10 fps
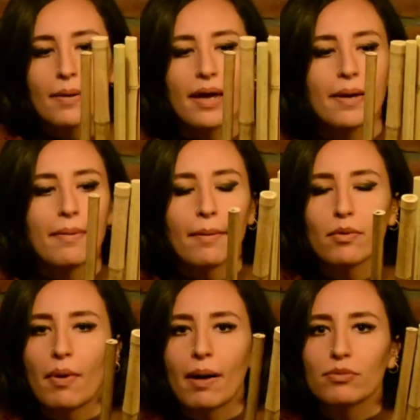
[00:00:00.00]
Ee, ben
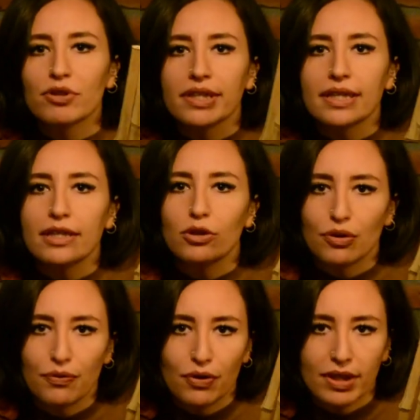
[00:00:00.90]
bu bambuları
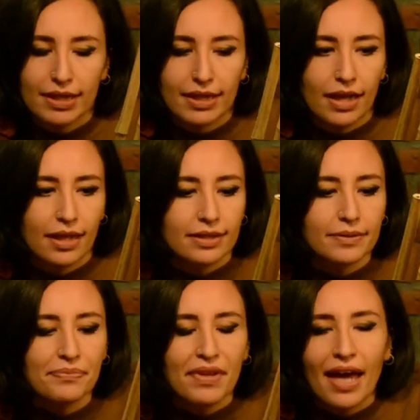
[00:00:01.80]
Euroflora'dan aldım.